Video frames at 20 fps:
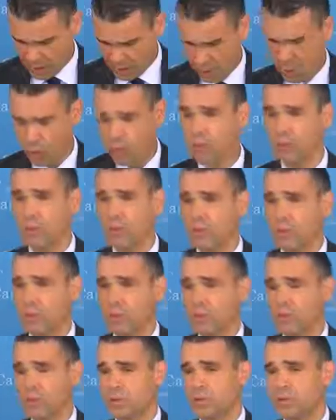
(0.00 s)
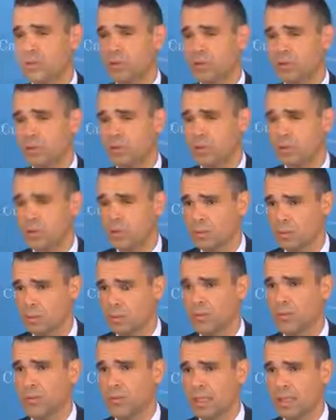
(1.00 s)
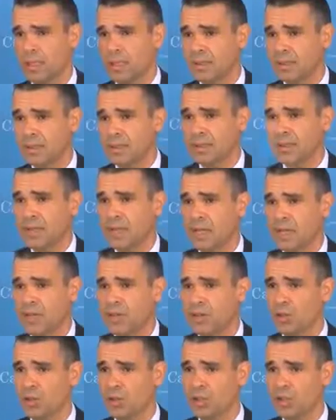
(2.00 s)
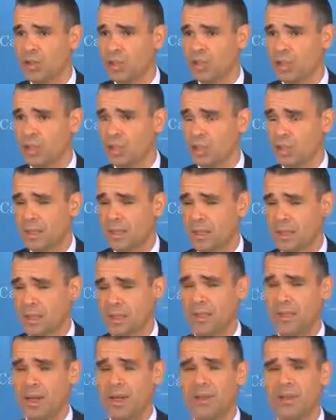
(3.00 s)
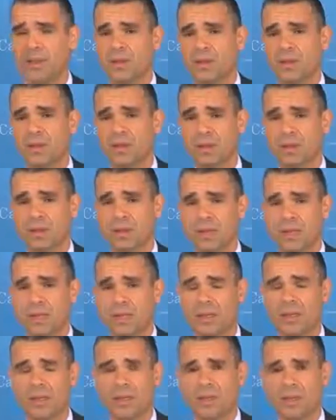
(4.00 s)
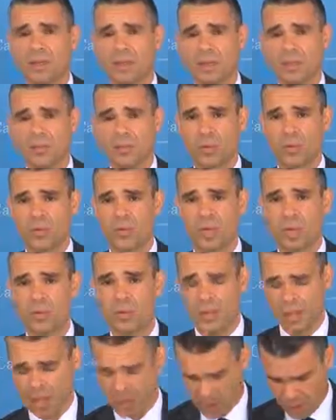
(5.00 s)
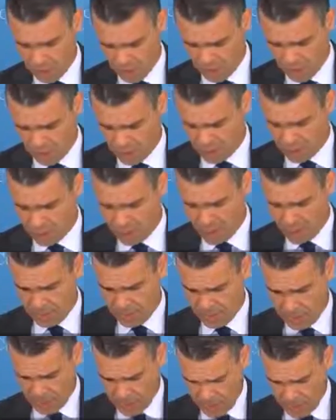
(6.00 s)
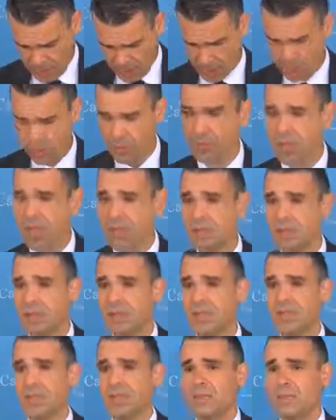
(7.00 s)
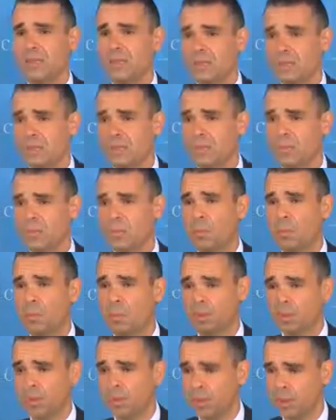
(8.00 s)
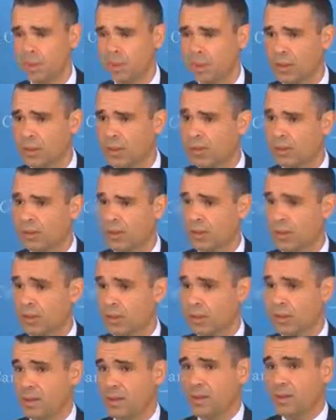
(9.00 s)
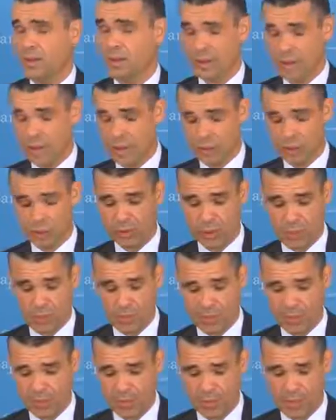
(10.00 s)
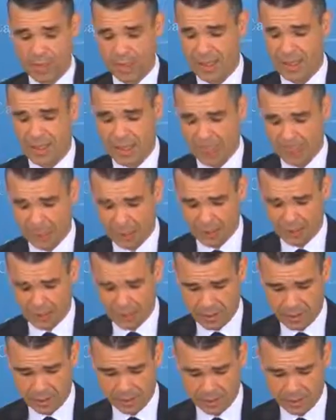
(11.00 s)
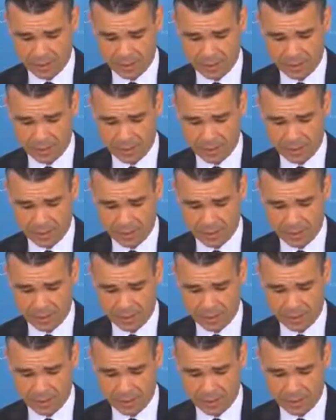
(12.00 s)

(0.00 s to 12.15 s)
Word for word: En los últimos tres años en el que Transparencia Internacional mostraba el índice, bajado más de 33 posiciones lo que demostraba claramente